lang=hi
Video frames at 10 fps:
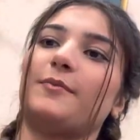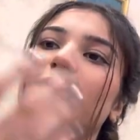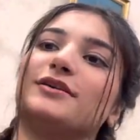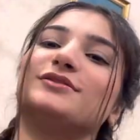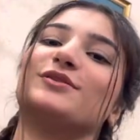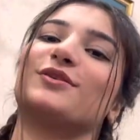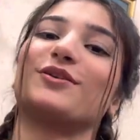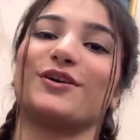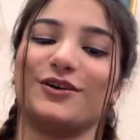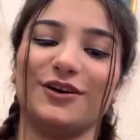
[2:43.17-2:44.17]
बाजुओं
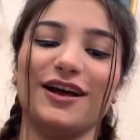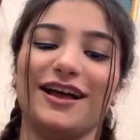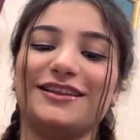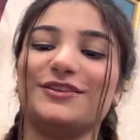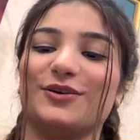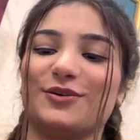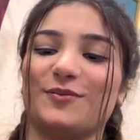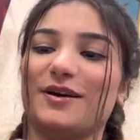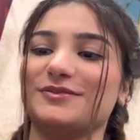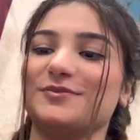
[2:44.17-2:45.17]
को करो
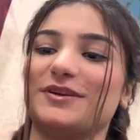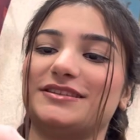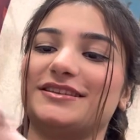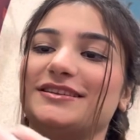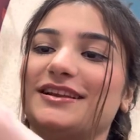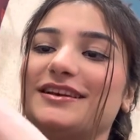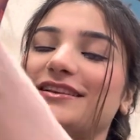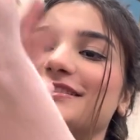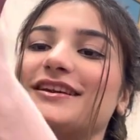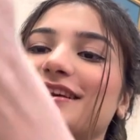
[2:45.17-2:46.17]
दोनों बाजुओं पे अच्छे से
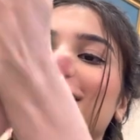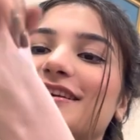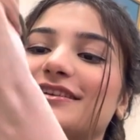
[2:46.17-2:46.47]
लगनी चाहिए